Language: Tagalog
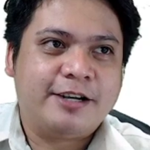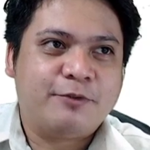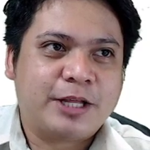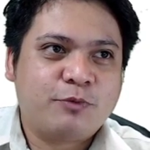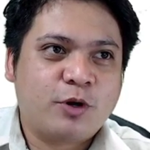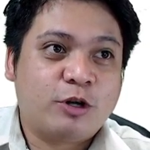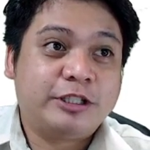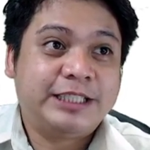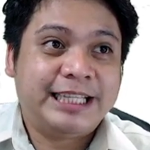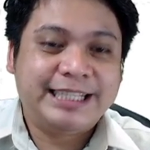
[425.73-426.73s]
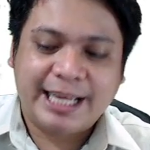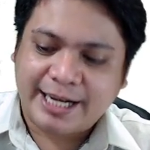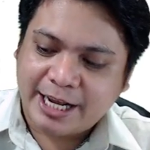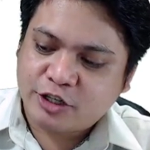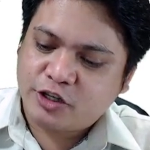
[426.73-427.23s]
what we call the
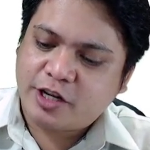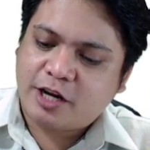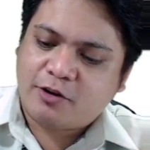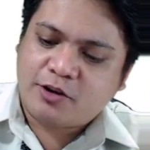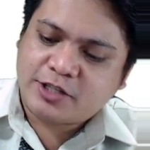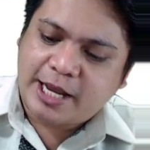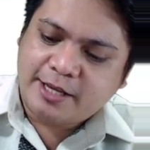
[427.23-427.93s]
directional cosine.